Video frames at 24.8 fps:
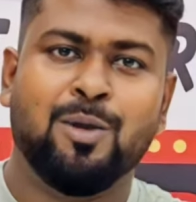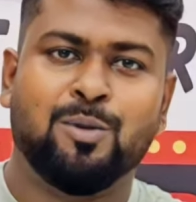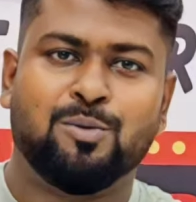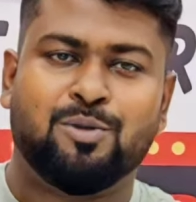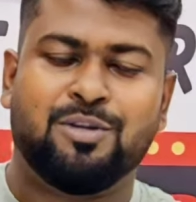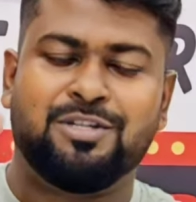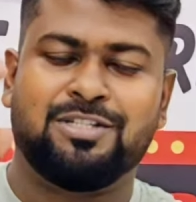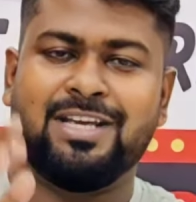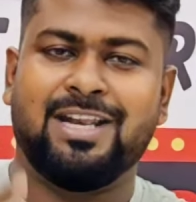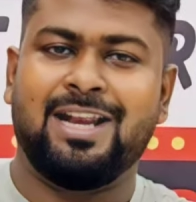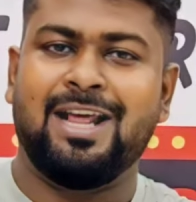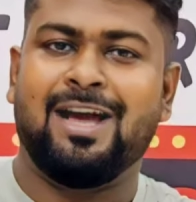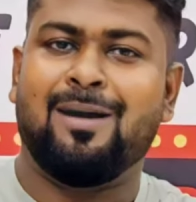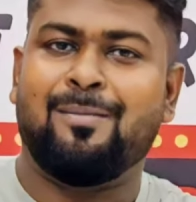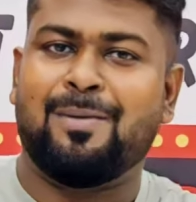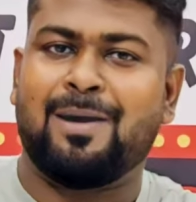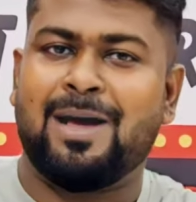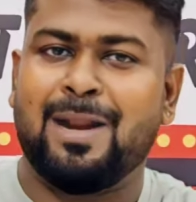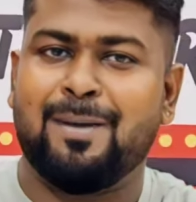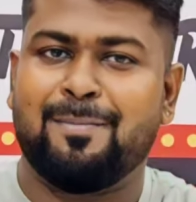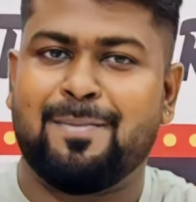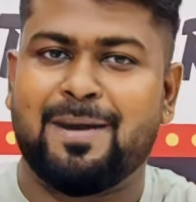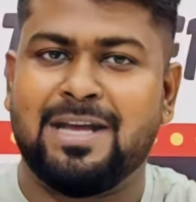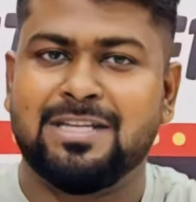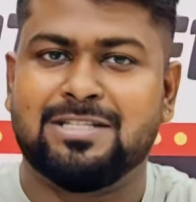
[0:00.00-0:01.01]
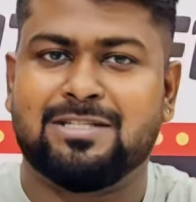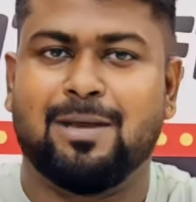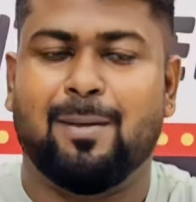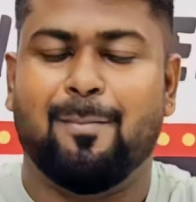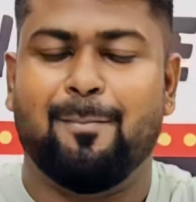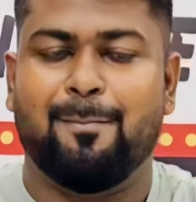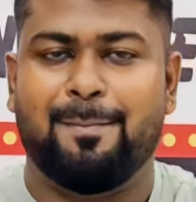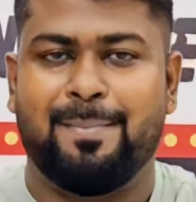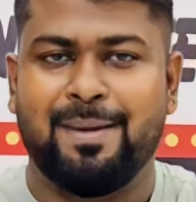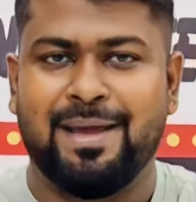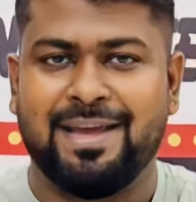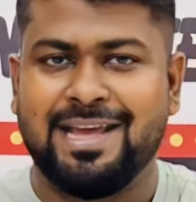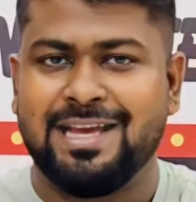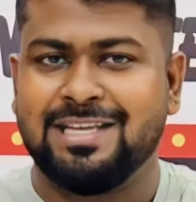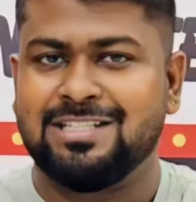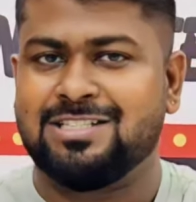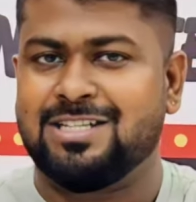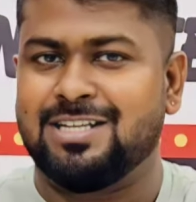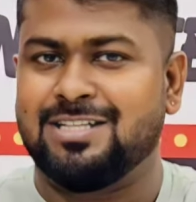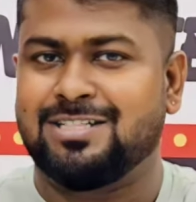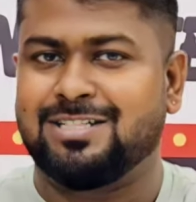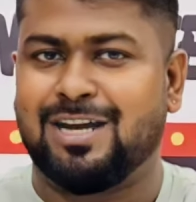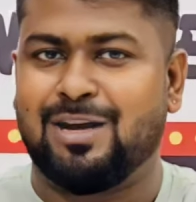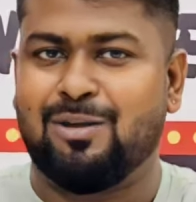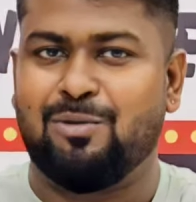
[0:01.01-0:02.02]
तो इसीलिए हमारे पास बिगेस्ट
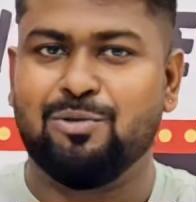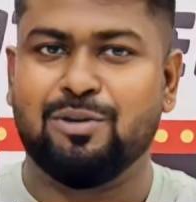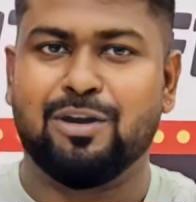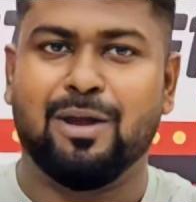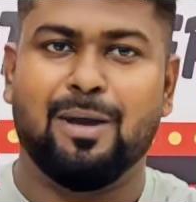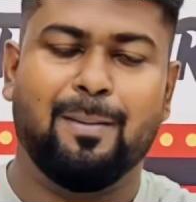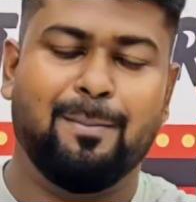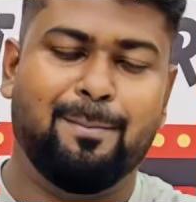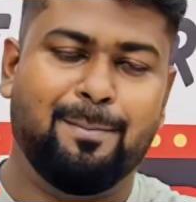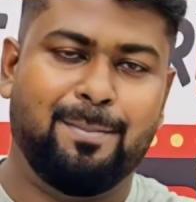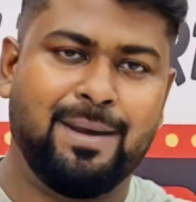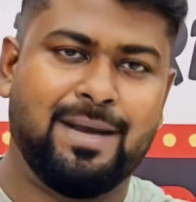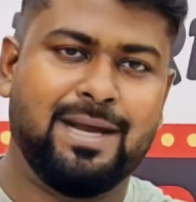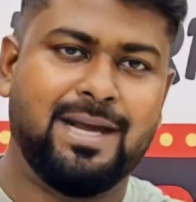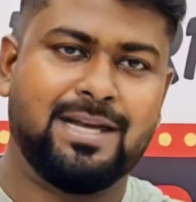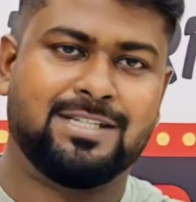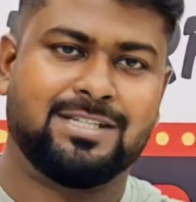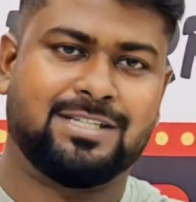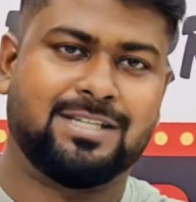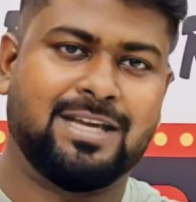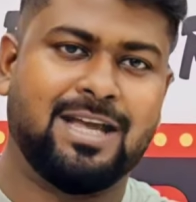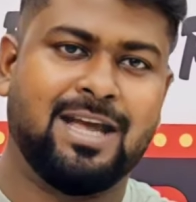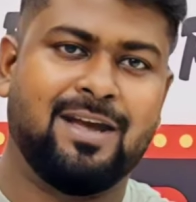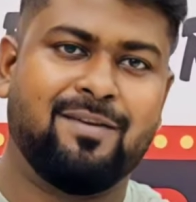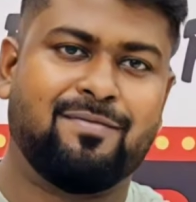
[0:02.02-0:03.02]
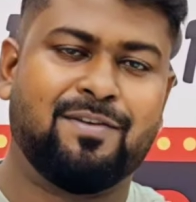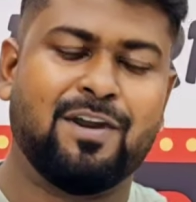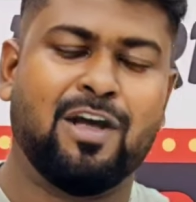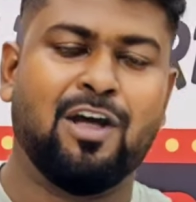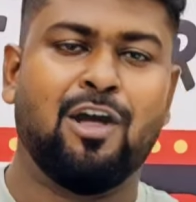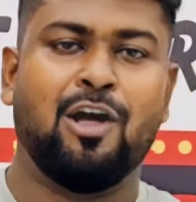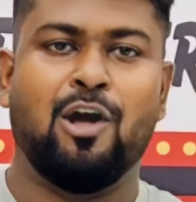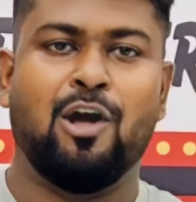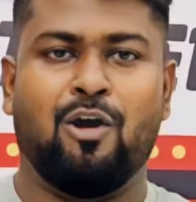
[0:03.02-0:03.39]
डिस्काउंट बिगेस्ट गिफ्ट